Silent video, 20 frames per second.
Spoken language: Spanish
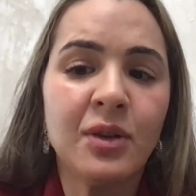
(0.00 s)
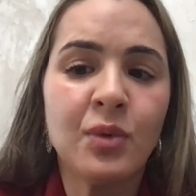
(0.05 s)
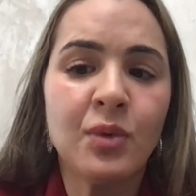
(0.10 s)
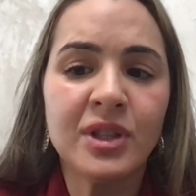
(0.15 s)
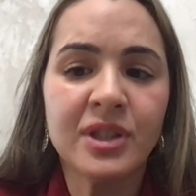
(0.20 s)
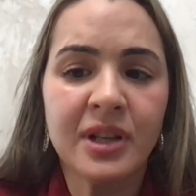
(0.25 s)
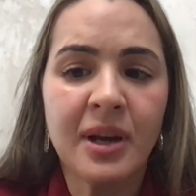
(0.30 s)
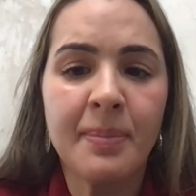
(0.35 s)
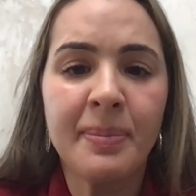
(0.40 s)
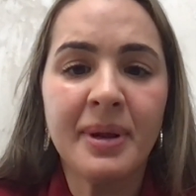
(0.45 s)

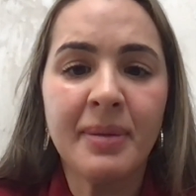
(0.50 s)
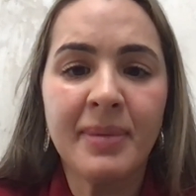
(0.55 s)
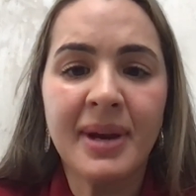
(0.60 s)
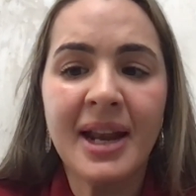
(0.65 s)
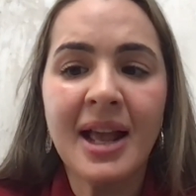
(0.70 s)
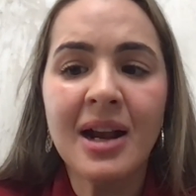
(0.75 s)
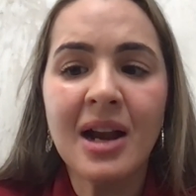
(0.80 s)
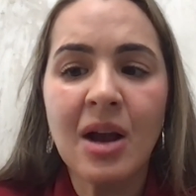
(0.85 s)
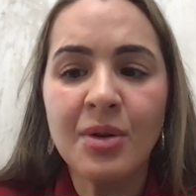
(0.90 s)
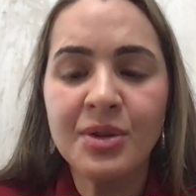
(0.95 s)
nuestra
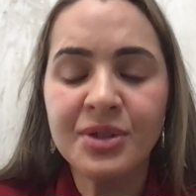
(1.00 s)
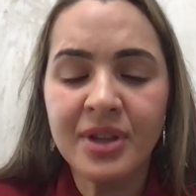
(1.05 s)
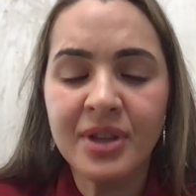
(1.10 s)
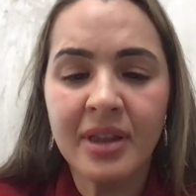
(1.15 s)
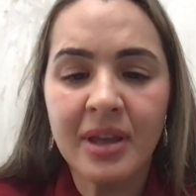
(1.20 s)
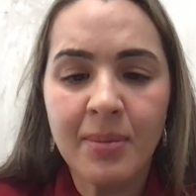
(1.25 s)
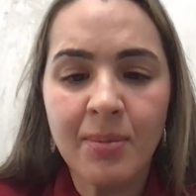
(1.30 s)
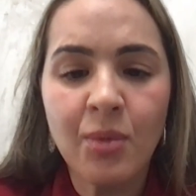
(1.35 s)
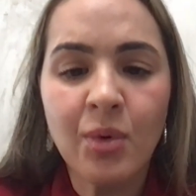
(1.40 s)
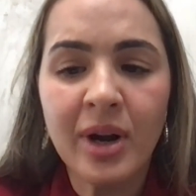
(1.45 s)
primera causa
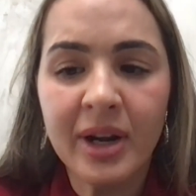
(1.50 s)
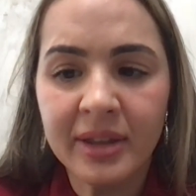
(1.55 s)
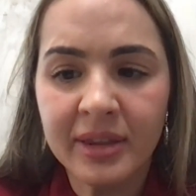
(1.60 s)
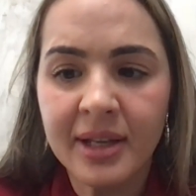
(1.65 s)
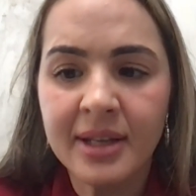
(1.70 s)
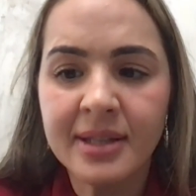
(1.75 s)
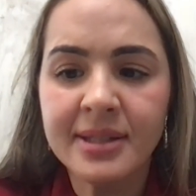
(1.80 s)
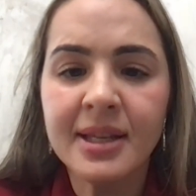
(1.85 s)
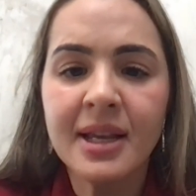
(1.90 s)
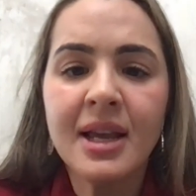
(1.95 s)
de
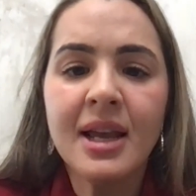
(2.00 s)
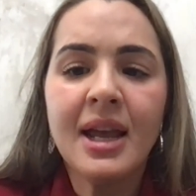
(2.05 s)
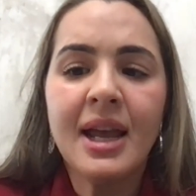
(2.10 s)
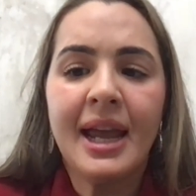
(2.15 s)
muertes